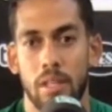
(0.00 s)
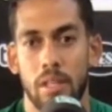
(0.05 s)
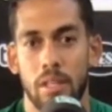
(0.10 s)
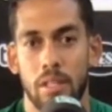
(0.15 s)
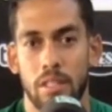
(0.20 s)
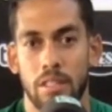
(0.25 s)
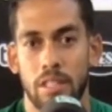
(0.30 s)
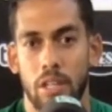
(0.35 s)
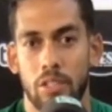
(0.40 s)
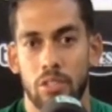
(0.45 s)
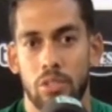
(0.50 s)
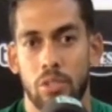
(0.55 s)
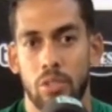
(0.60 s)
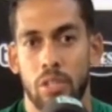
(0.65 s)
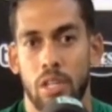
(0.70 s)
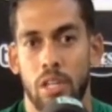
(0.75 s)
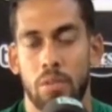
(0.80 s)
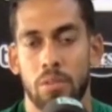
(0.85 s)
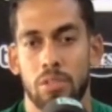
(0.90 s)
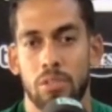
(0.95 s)
ya nos
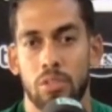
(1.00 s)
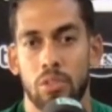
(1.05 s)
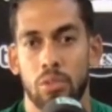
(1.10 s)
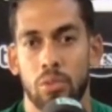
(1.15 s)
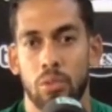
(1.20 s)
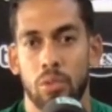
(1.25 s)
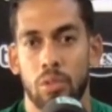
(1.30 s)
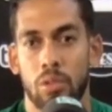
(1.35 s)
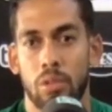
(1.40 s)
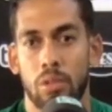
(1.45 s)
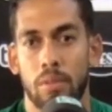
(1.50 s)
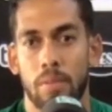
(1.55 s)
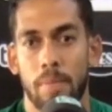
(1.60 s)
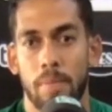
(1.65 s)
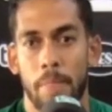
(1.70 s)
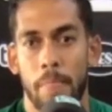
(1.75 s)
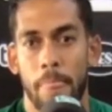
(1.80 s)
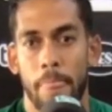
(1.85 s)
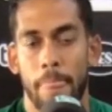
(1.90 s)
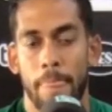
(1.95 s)
tocará nuestro turno
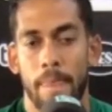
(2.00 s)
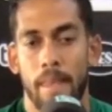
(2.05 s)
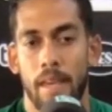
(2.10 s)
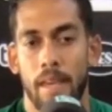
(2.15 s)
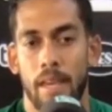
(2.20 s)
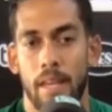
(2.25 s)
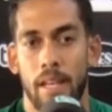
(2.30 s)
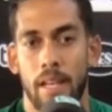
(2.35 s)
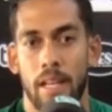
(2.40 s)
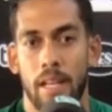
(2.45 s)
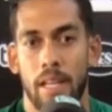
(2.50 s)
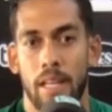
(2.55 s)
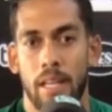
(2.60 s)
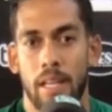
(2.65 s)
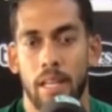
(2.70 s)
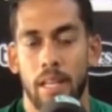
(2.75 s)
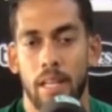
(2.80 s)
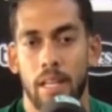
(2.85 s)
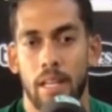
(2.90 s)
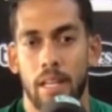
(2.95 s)

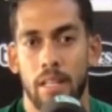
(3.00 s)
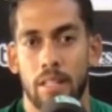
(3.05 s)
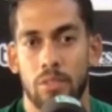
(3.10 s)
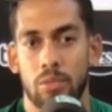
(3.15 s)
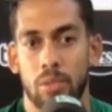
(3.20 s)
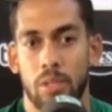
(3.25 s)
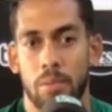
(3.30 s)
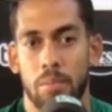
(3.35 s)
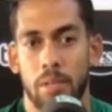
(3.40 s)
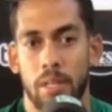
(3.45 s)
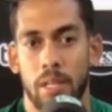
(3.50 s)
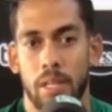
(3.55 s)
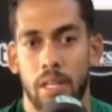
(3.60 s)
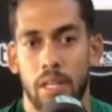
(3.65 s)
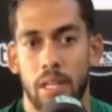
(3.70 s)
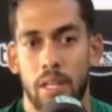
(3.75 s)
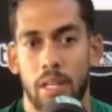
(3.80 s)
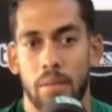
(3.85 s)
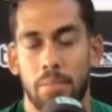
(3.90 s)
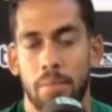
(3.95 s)
en, la
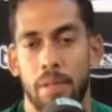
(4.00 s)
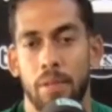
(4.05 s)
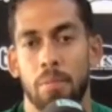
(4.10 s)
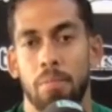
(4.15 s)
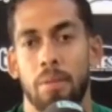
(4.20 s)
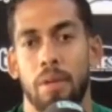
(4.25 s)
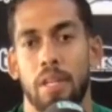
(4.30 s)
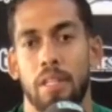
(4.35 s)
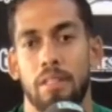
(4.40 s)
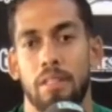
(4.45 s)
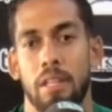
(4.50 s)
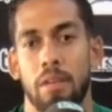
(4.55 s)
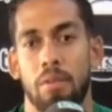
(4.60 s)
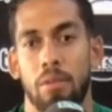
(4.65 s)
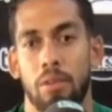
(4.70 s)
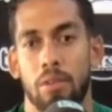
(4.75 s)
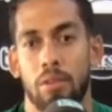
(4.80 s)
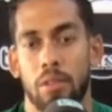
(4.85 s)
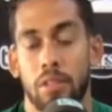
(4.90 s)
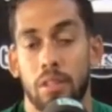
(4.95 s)
Suramericana, pero pues ahí te
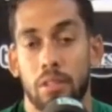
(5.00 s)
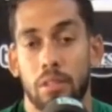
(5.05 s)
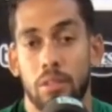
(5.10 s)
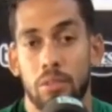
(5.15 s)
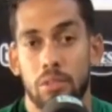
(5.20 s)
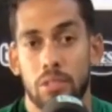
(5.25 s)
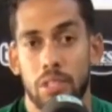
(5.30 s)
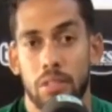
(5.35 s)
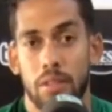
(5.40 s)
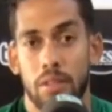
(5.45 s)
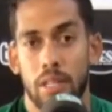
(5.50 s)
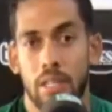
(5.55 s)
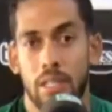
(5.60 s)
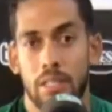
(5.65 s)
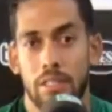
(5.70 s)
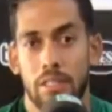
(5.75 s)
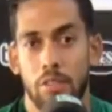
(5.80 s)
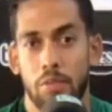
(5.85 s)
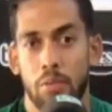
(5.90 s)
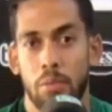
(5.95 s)
abono, inclusive
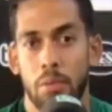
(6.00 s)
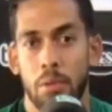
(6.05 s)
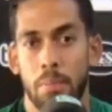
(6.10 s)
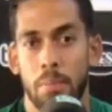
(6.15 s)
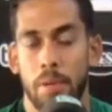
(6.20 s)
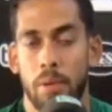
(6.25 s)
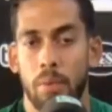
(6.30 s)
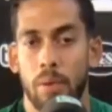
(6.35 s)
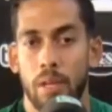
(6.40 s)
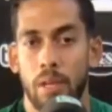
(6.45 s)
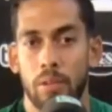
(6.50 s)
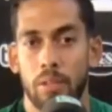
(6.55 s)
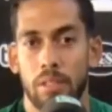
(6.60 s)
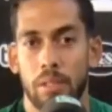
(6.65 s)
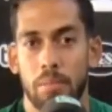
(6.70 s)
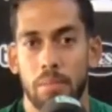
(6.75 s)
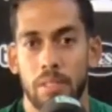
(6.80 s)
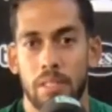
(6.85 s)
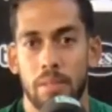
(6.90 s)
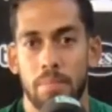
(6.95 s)
hasta el fútbol peruano
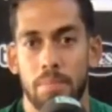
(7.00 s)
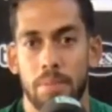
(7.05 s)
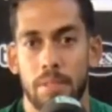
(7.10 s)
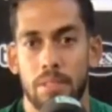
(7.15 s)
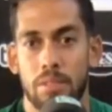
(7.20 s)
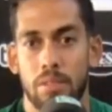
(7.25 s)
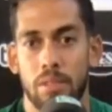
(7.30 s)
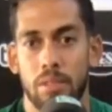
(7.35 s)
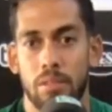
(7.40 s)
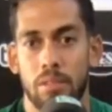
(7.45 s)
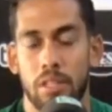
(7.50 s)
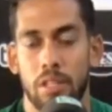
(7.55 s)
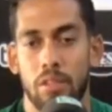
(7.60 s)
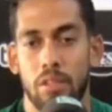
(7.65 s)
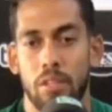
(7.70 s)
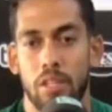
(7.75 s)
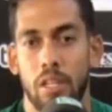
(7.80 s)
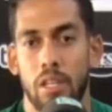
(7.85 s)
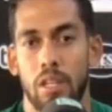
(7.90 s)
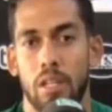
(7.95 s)
también ya empezó, creo
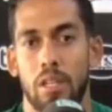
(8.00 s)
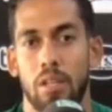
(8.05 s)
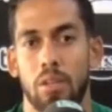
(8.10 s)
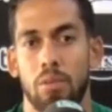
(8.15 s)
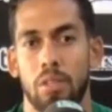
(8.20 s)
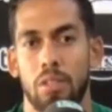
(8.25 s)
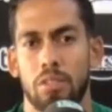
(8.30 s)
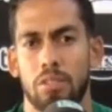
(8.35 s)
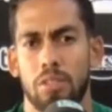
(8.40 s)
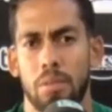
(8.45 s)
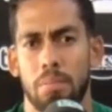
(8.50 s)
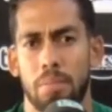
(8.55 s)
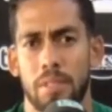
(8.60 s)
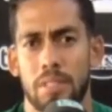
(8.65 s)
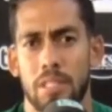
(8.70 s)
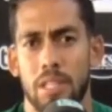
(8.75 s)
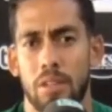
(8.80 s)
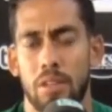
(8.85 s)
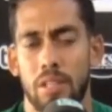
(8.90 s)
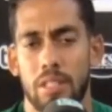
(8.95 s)
que lo único que ha
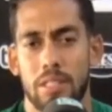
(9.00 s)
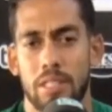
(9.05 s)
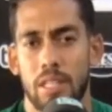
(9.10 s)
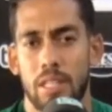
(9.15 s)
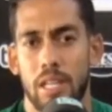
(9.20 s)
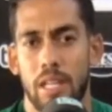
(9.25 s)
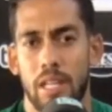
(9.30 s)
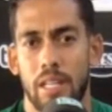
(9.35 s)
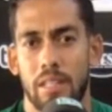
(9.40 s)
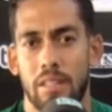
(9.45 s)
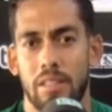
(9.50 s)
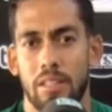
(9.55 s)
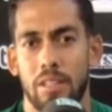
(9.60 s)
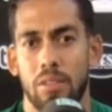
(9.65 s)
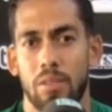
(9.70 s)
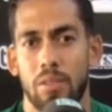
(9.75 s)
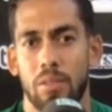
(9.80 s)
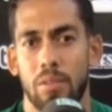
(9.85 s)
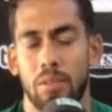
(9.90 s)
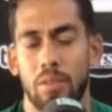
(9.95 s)
empezado es el
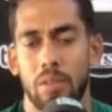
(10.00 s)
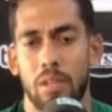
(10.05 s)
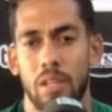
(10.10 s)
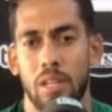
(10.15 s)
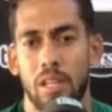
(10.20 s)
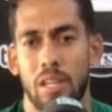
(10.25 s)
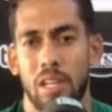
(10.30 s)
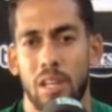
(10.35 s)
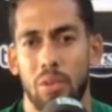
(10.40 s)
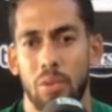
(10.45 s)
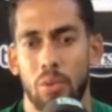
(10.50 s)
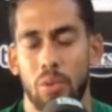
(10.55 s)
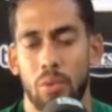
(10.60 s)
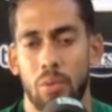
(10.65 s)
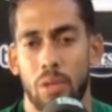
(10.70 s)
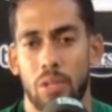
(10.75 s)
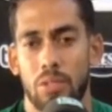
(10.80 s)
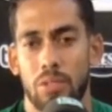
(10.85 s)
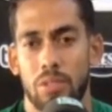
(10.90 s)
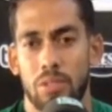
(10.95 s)
argentino, el
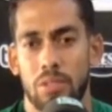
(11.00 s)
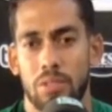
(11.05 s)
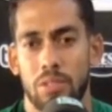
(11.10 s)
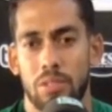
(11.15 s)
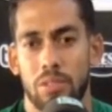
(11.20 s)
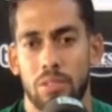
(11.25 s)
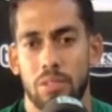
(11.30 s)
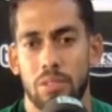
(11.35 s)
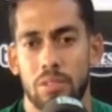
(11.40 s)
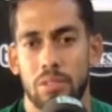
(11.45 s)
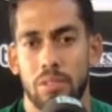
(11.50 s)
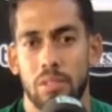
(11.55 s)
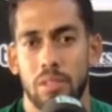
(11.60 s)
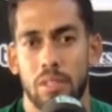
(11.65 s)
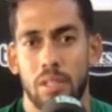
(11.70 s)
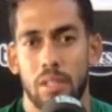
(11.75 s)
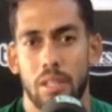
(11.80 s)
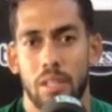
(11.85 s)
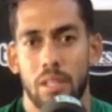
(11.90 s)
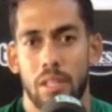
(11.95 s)
uruguayo y nosotros.
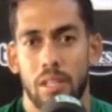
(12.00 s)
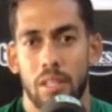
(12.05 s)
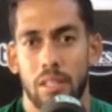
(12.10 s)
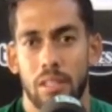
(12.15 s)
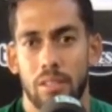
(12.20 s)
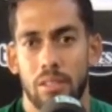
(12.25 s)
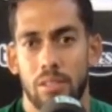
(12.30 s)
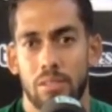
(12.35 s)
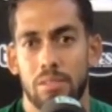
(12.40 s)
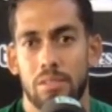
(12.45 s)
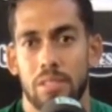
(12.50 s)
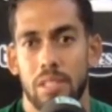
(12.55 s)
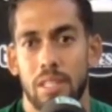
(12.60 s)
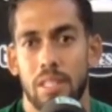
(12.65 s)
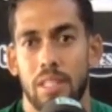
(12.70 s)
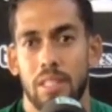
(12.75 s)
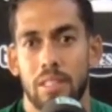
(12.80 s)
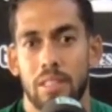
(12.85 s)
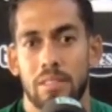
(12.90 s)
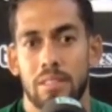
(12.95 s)

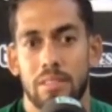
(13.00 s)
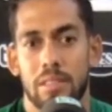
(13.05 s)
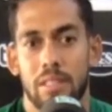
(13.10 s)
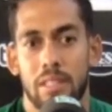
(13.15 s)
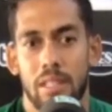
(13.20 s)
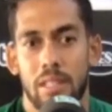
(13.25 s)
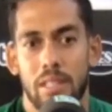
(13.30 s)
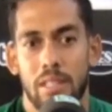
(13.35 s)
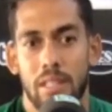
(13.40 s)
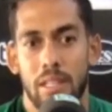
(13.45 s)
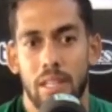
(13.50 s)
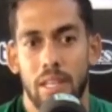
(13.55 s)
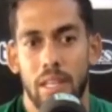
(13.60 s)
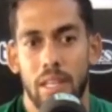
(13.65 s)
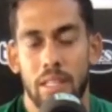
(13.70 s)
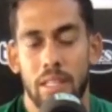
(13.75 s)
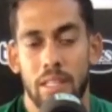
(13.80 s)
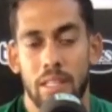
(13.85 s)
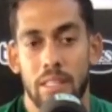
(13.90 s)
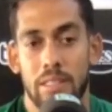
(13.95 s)
Entonces,
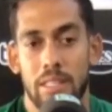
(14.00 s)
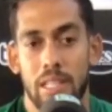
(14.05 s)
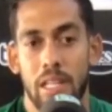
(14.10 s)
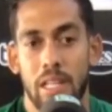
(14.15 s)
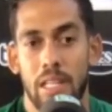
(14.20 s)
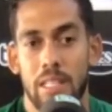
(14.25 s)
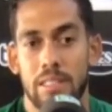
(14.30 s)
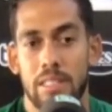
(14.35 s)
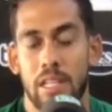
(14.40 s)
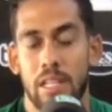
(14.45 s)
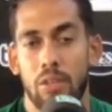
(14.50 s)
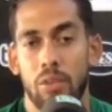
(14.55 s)
e, es, algo